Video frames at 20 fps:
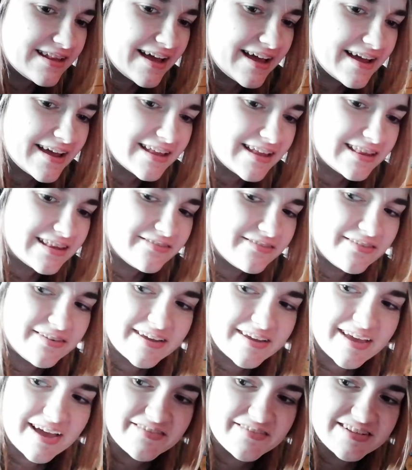для
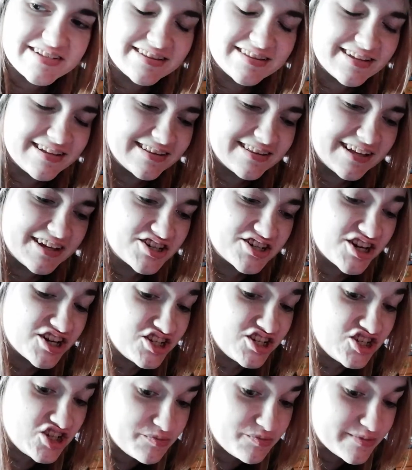этого я взяла даже
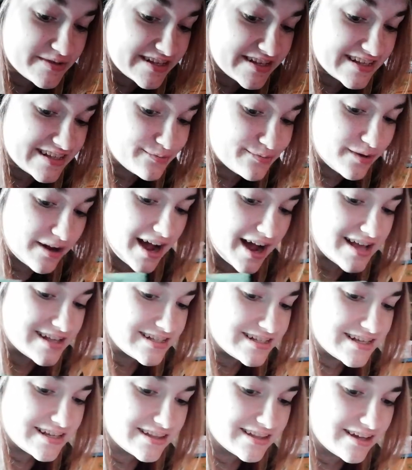чипсы из
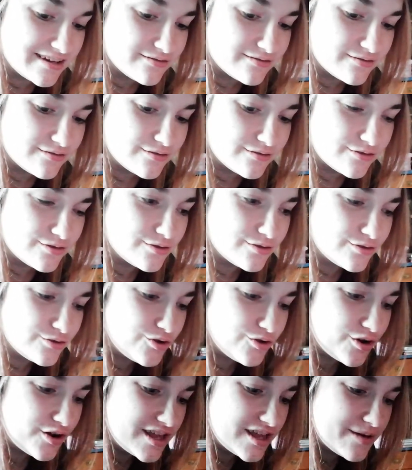магазина,
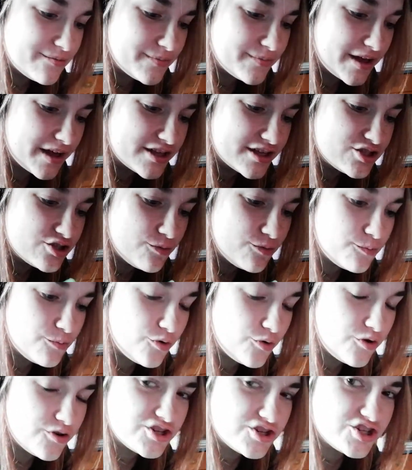но к ним перейдем
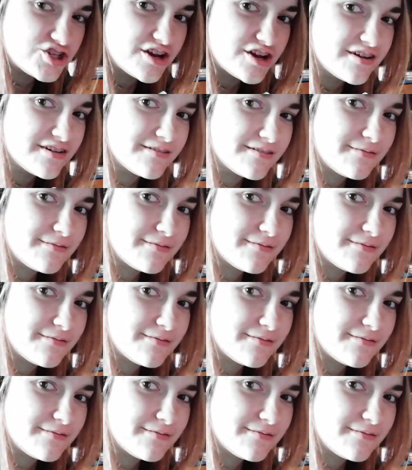позже.